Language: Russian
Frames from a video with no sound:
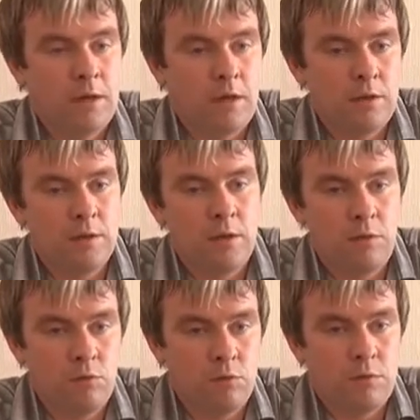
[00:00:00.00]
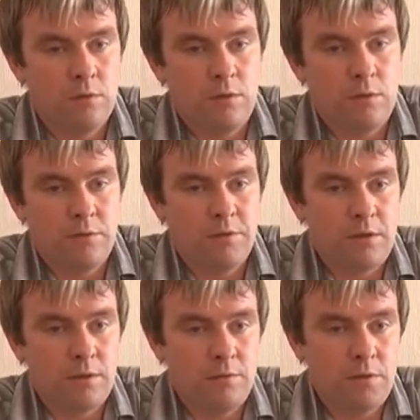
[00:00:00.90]
когда идет а,
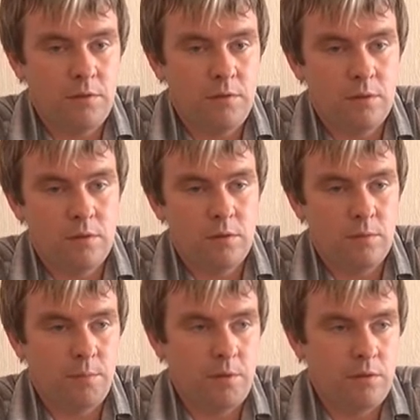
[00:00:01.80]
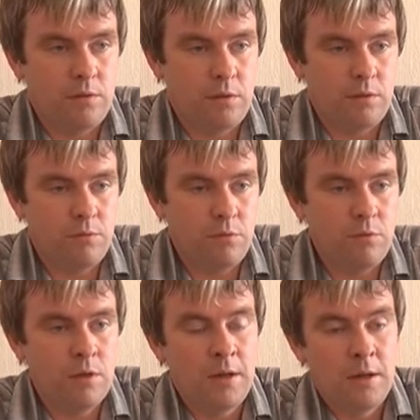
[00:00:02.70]
фотографирование да, на мобильный
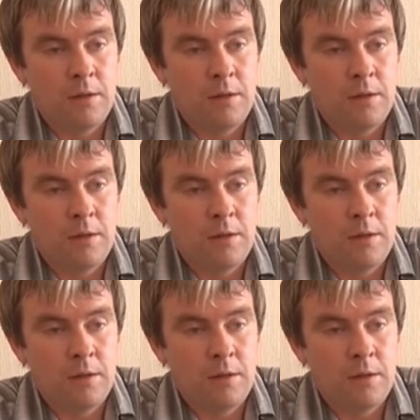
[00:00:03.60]
телефон,